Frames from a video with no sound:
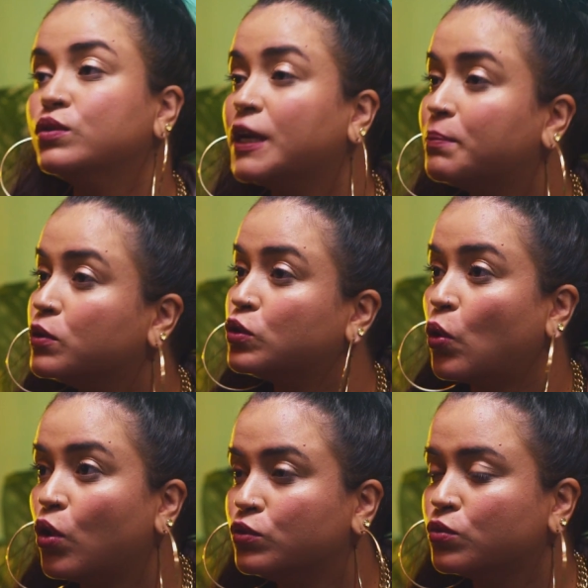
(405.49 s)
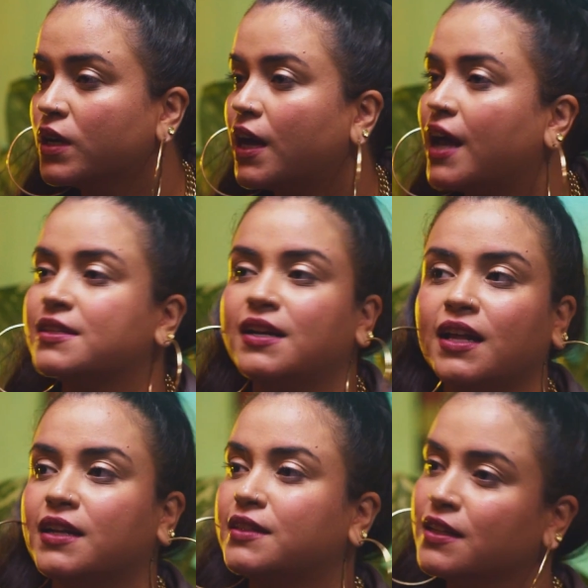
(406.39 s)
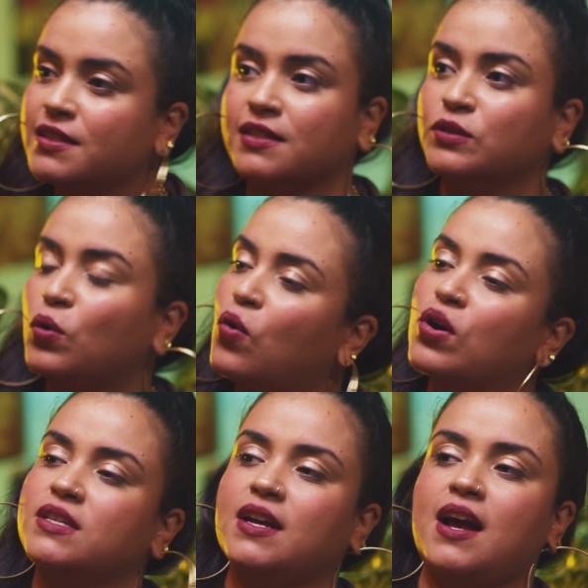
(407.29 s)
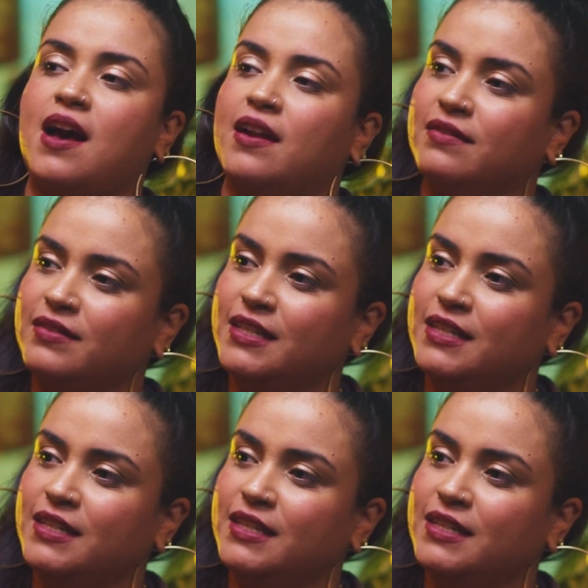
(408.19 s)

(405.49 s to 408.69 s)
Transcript: O tempo todo essa galera tá lançando coisa, cara.